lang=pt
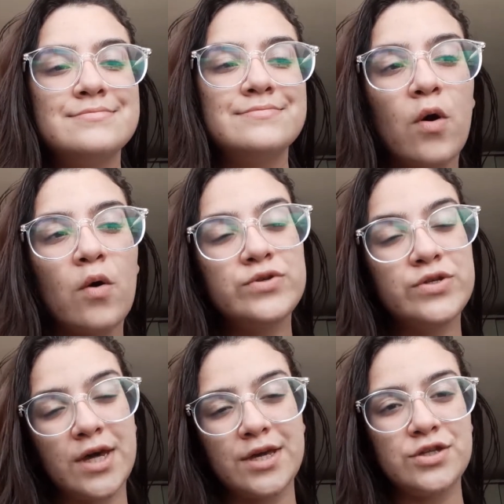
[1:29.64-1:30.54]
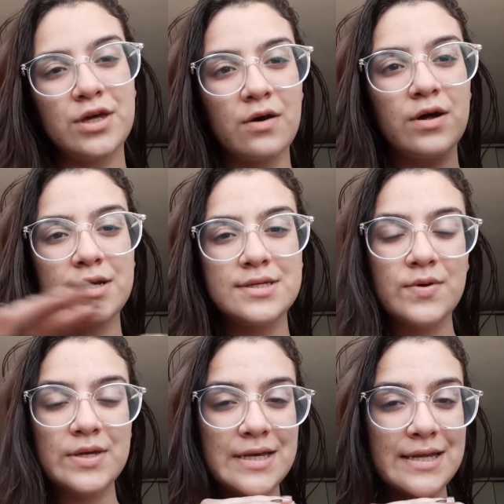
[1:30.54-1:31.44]
Bom, gente, agora
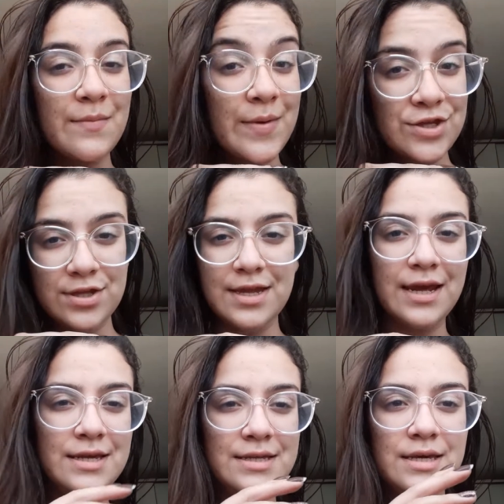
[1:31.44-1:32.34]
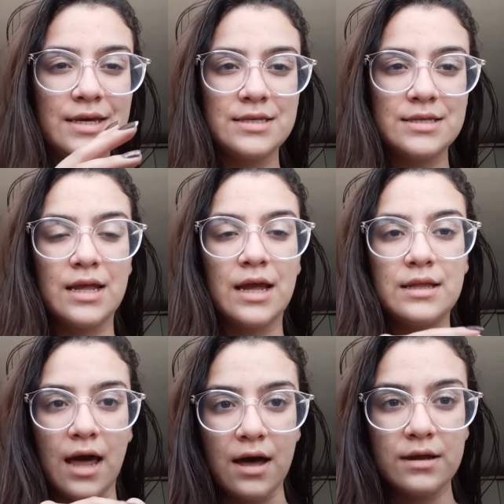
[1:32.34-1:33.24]
são exatamente 3 e 15 da
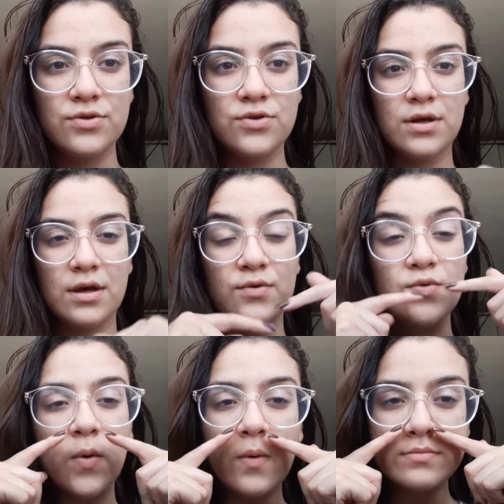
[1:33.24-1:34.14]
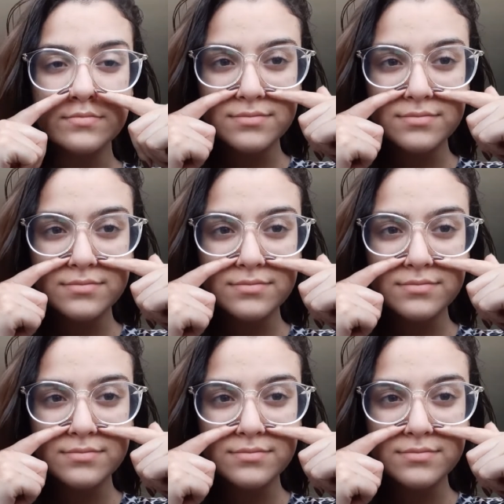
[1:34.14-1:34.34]
tarde, eu tô